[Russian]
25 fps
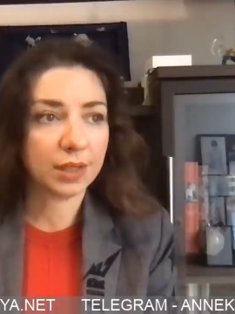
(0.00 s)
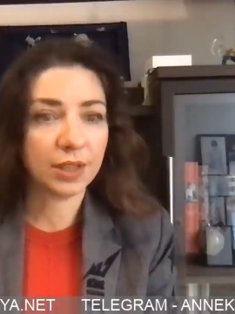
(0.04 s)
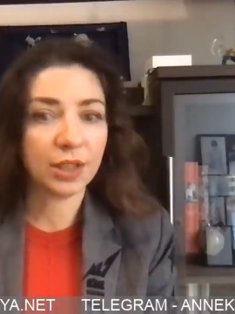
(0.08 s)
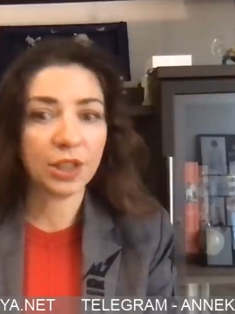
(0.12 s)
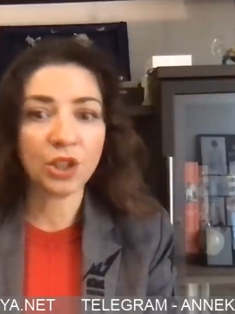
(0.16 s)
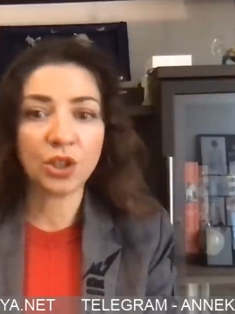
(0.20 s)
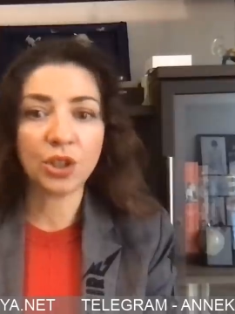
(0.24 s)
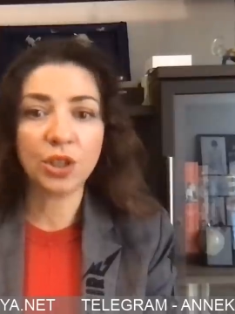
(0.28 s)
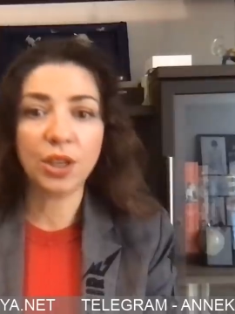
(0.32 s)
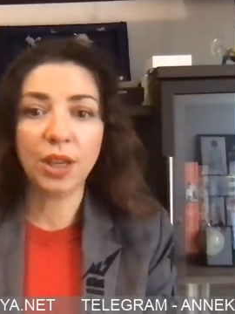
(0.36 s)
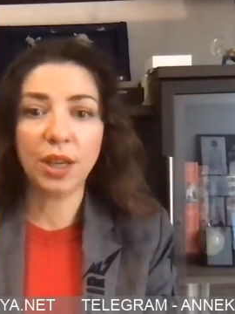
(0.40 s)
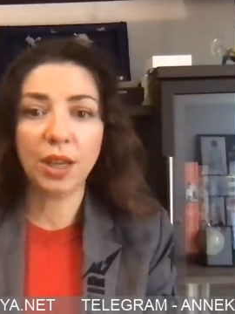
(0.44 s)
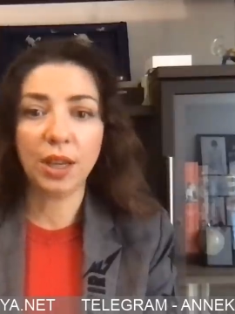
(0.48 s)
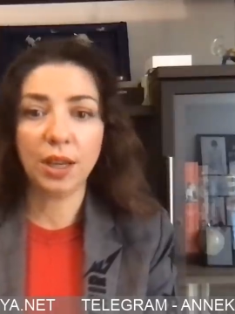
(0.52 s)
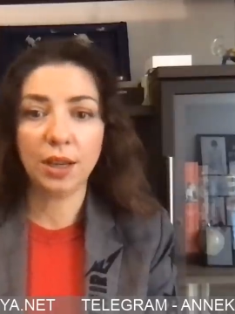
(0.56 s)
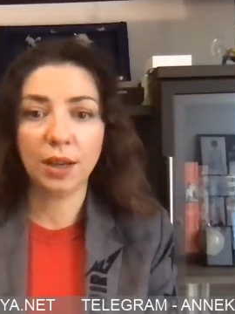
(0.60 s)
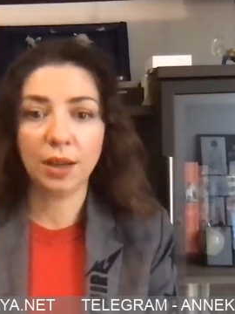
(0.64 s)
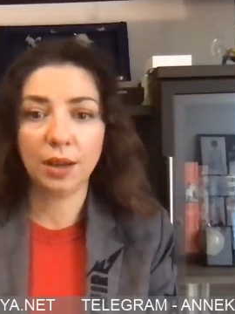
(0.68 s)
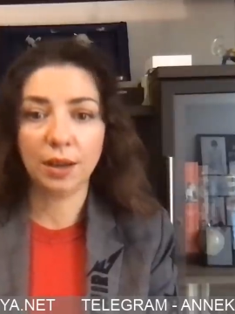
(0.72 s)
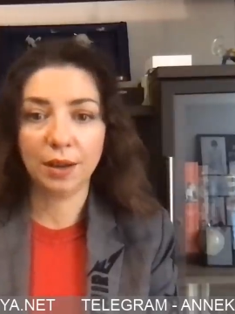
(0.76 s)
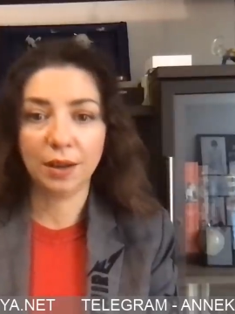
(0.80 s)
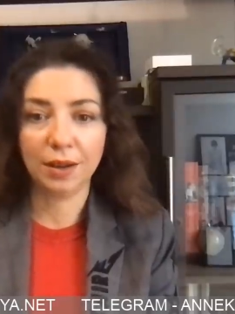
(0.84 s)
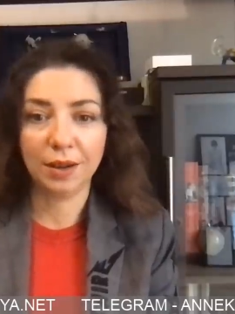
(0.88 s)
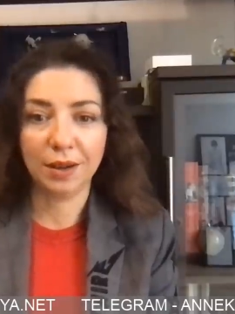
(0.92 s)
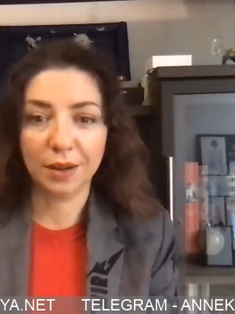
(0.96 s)

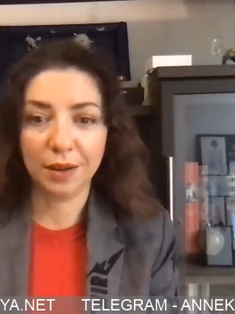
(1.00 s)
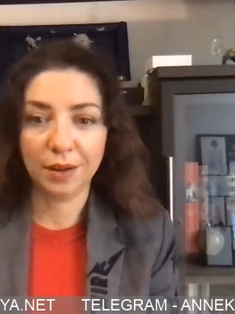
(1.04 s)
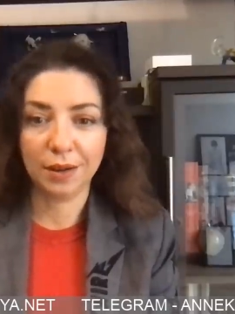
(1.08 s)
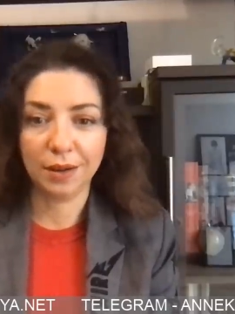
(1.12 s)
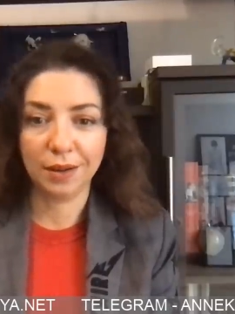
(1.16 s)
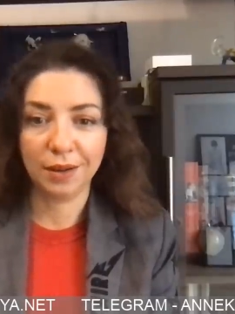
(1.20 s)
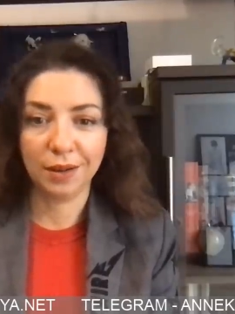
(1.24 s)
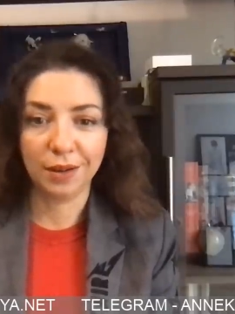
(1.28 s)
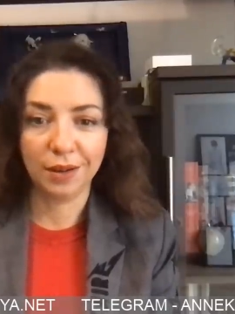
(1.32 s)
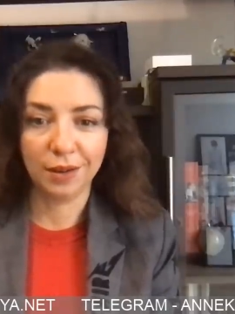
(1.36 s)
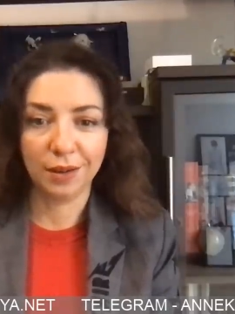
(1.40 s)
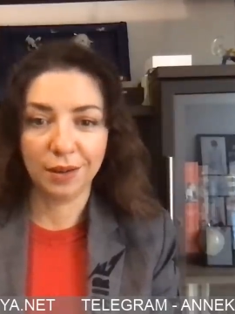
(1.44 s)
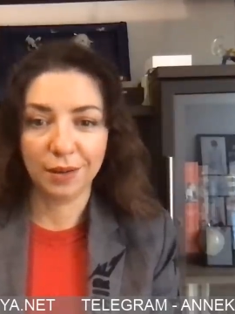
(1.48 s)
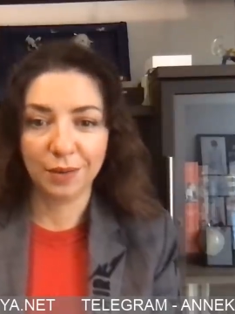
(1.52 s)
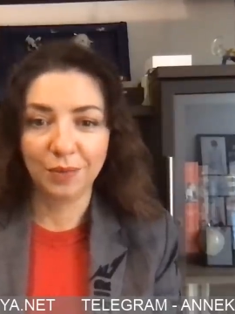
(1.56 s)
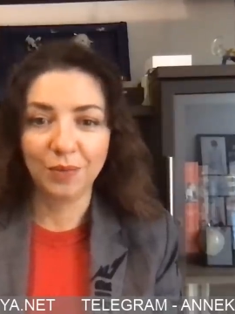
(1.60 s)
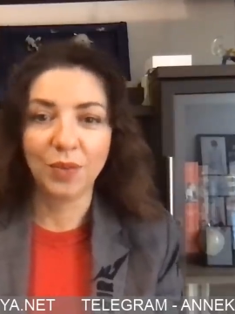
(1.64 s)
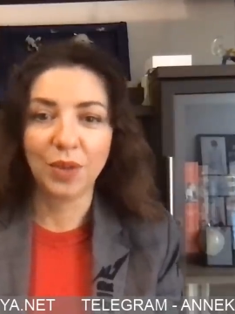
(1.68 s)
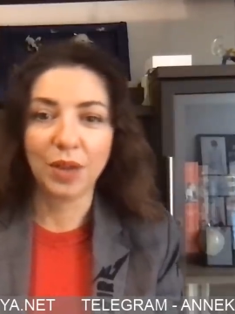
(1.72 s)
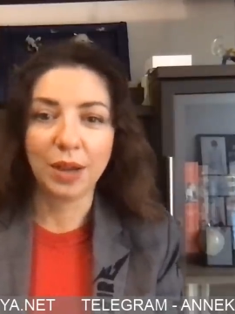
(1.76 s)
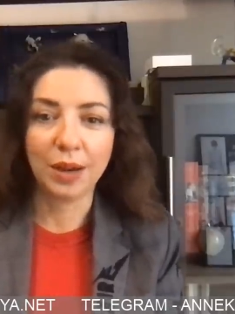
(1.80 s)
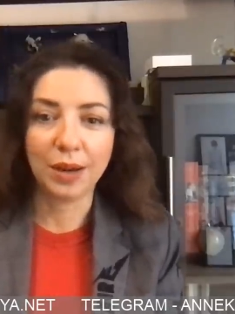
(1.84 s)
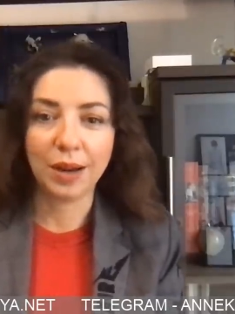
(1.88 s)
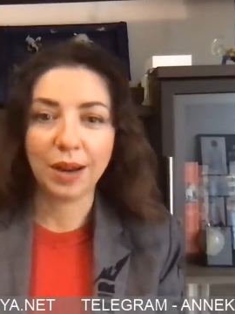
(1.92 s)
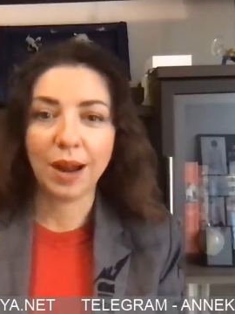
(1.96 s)
сложнее э,
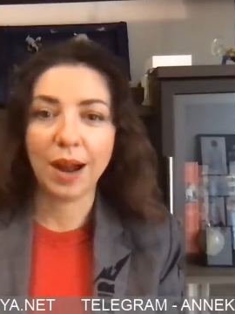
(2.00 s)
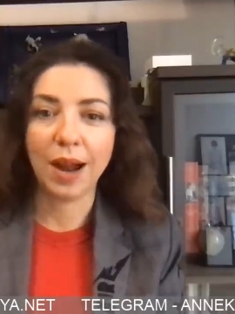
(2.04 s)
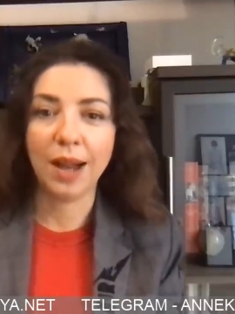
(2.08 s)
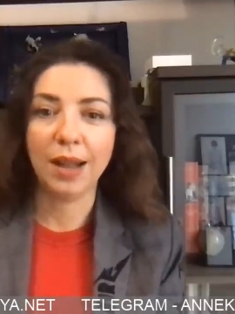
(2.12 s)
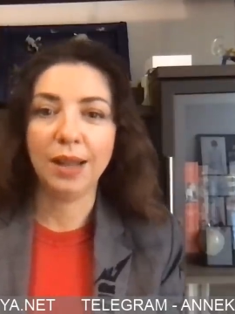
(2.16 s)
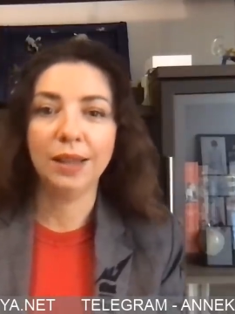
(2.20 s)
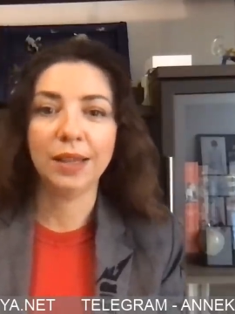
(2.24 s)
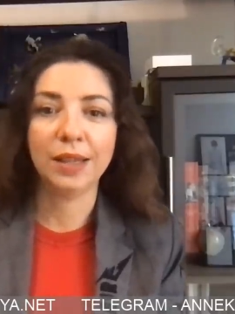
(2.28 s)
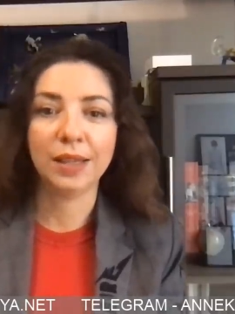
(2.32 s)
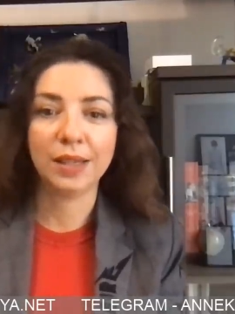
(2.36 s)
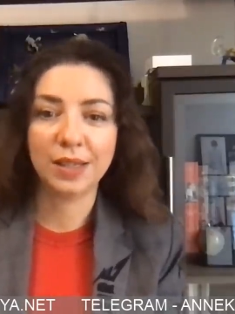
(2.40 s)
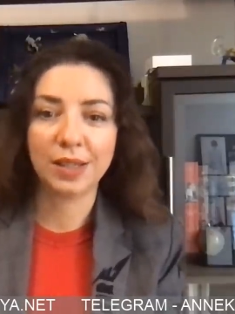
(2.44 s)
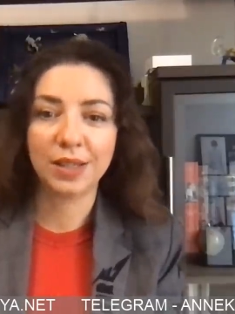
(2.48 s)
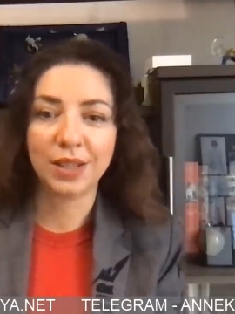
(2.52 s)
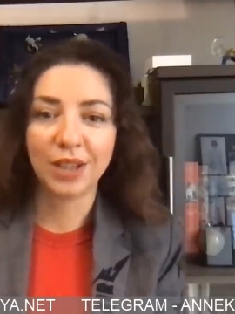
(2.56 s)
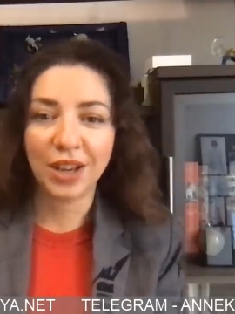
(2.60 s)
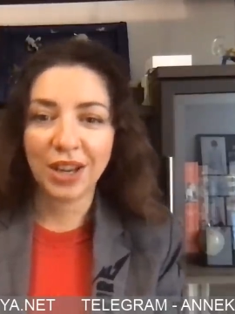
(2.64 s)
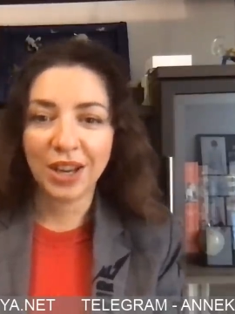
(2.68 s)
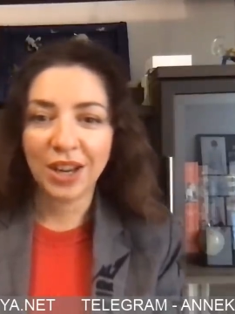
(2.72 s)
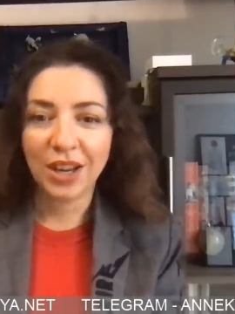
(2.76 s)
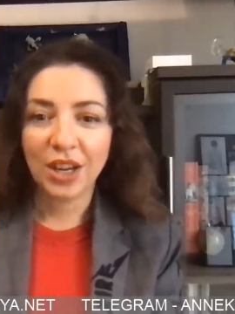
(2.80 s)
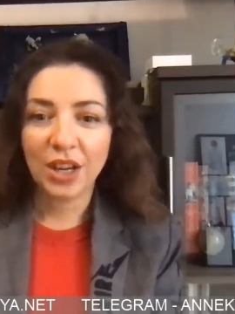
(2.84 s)
реальность,